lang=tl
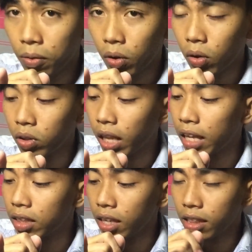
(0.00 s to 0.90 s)
noong
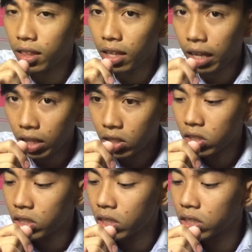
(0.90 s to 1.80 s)

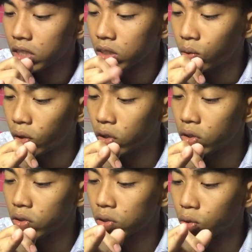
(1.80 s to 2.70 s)
1986. Sunod
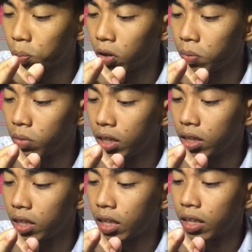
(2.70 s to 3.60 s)
yung Super
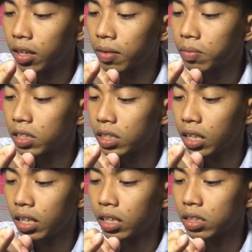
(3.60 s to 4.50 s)
Mini
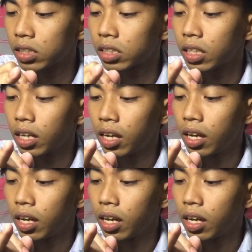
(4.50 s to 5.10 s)
series.